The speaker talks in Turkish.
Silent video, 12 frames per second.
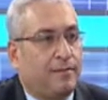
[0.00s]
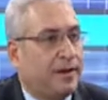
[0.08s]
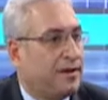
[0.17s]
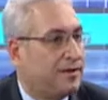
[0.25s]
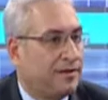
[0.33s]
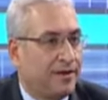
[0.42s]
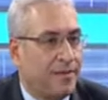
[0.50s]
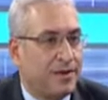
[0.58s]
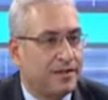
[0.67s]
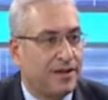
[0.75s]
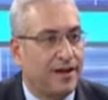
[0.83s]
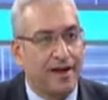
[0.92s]
belirtin
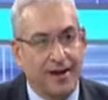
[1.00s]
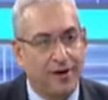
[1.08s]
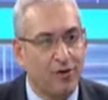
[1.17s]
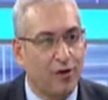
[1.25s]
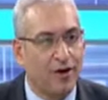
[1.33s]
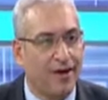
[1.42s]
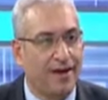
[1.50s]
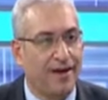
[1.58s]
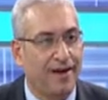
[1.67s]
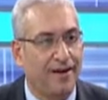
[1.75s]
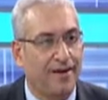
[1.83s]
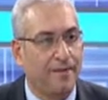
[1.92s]
demesine gerek yok ki.
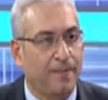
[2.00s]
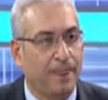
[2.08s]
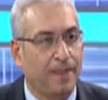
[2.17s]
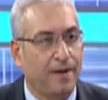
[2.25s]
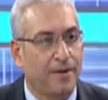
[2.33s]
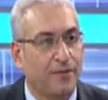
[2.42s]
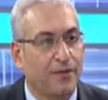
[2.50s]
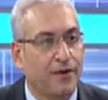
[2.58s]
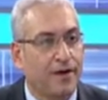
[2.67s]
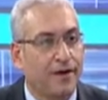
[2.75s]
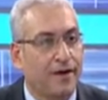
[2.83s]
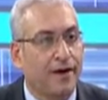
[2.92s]
Ya doğru
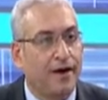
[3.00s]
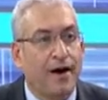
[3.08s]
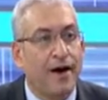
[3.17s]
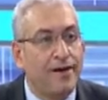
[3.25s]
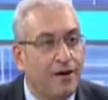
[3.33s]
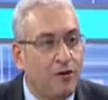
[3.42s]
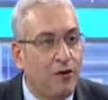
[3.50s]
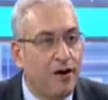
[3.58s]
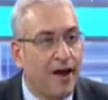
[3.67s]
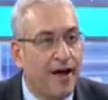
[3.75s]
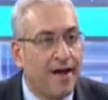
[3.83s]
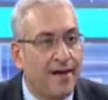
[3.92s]
tektir yani. Aynen
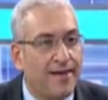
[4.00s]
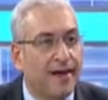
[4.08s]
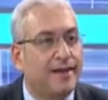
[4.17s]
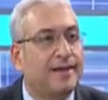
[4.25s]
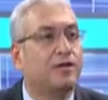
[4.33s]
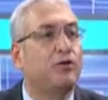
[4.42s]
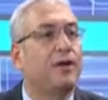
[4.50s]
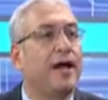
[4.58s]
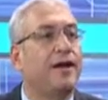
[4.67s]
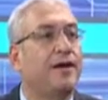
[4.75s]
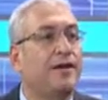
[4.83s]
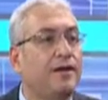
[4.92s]
öyle. Yani gezi
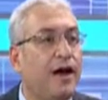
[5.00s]
olaylarında da